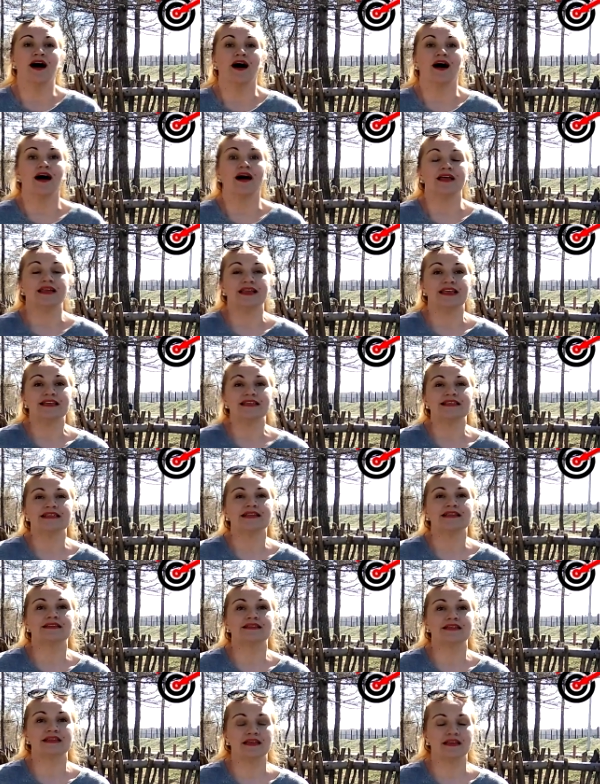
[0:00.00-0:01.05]
А,
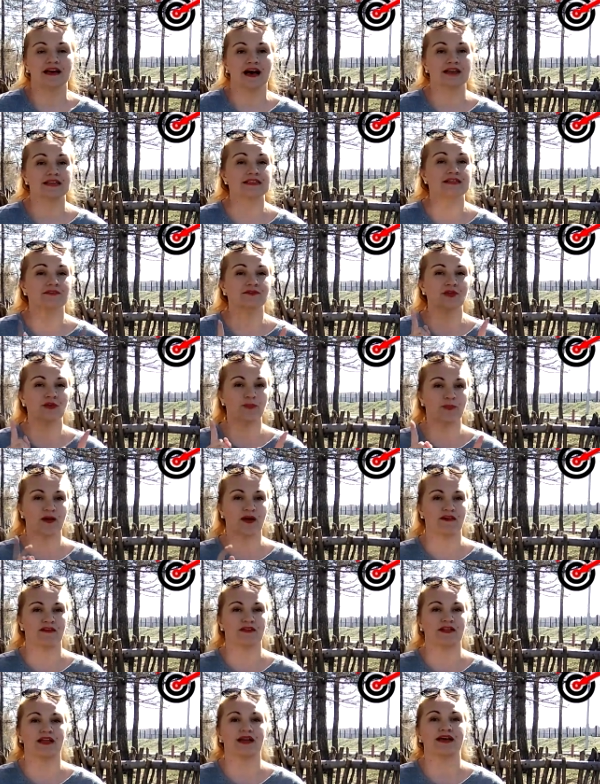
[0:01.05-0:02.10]
если ты, основное
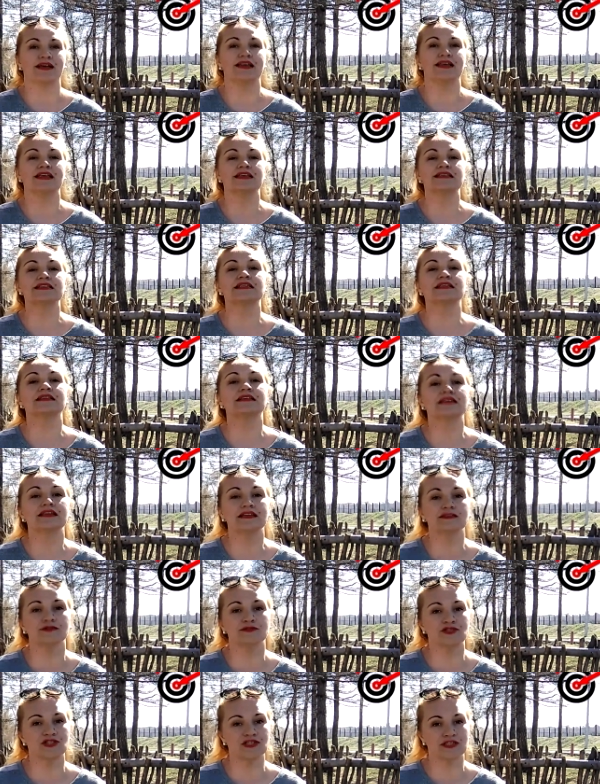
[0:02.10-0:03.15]
правило, если
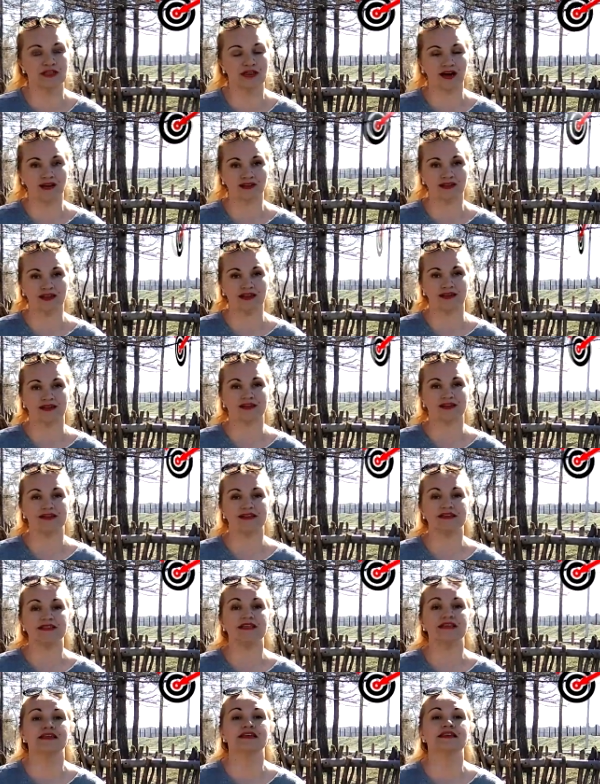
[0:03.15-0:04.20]
ты лучезарная,
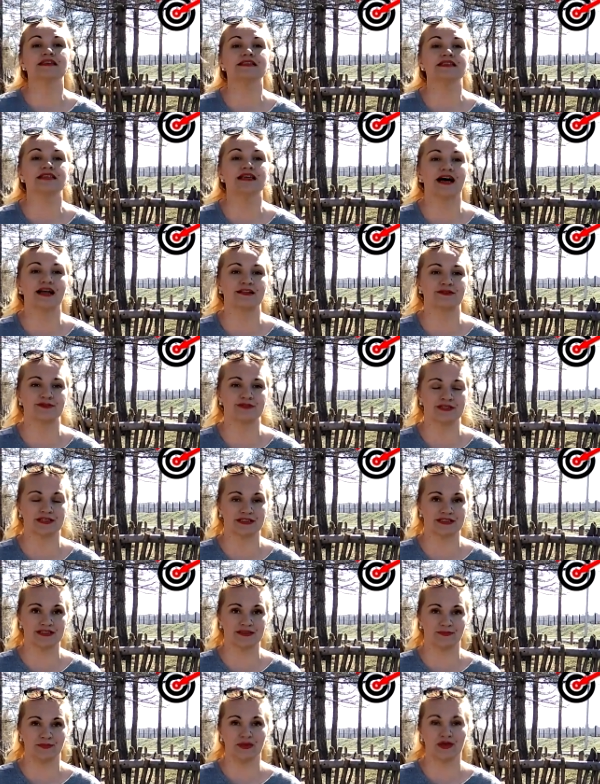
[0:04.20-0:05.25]
деньги
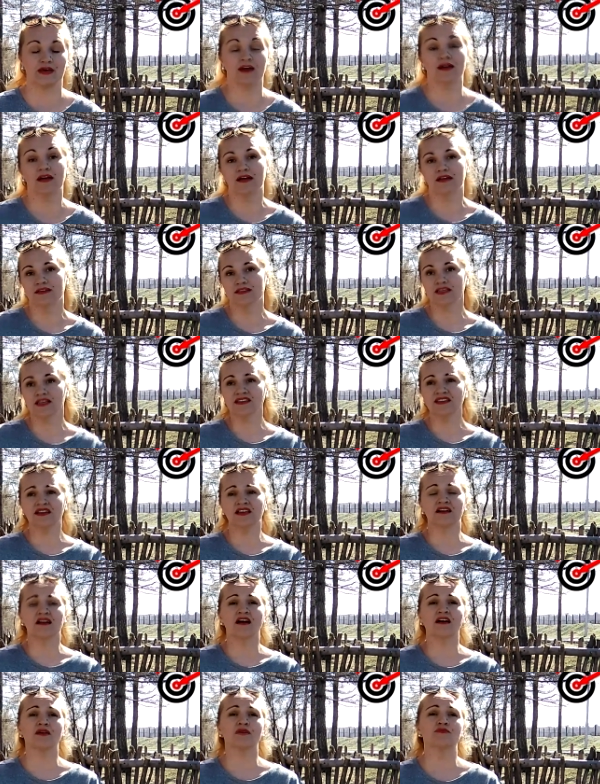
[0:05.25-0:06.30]
тянутся к тебе.
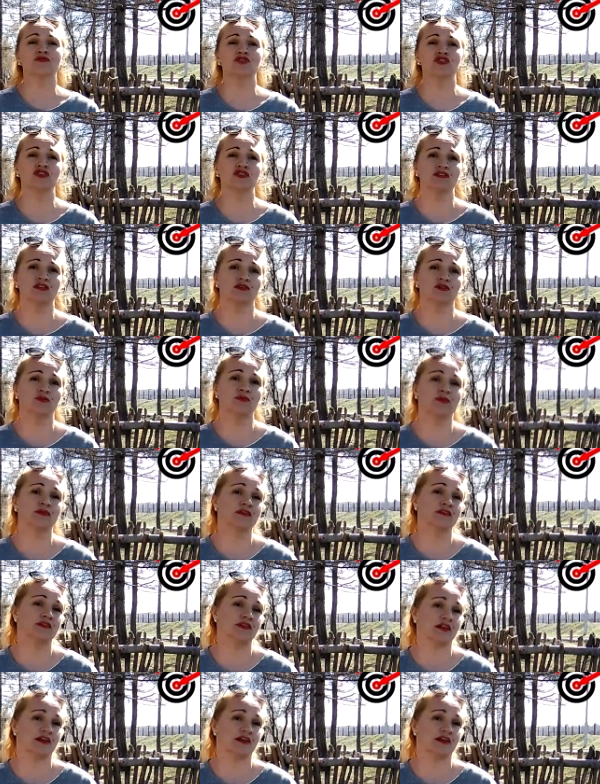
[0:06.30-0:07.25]
Деньги, как и мужчины, любят